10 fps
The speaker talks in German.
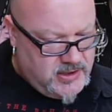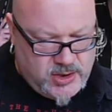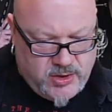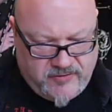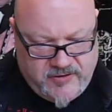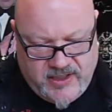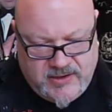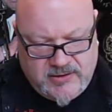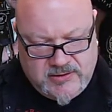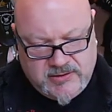
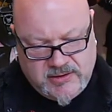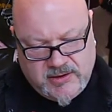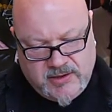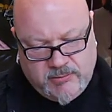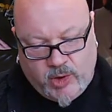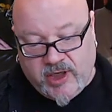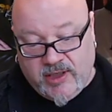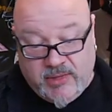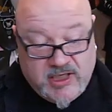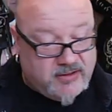Türfing, äh,
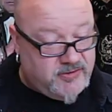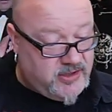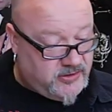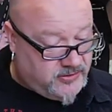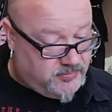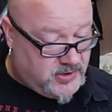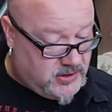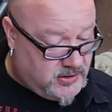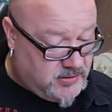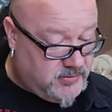Morning Beloved,
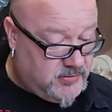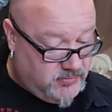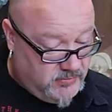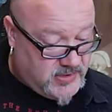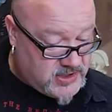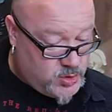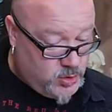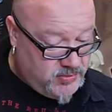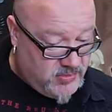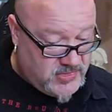äh, das
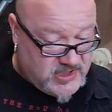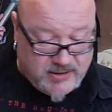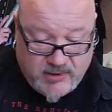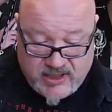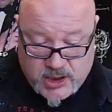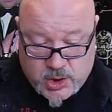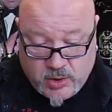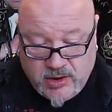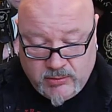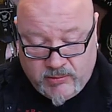Doom-Thema der
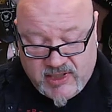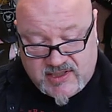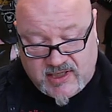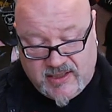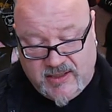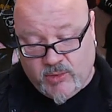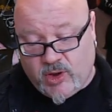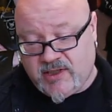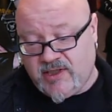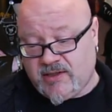Stunde momentan, neben
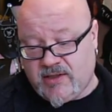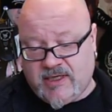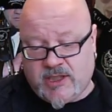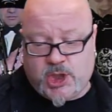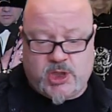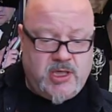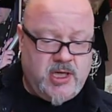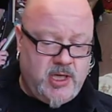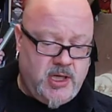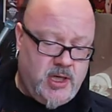Orchid Klatsch.
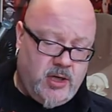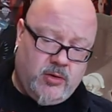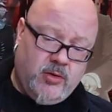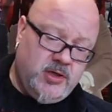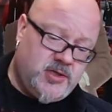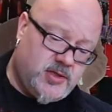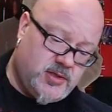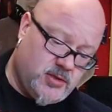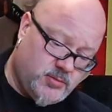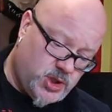Und
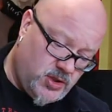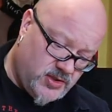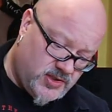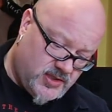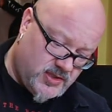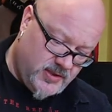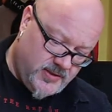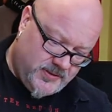zum Schluss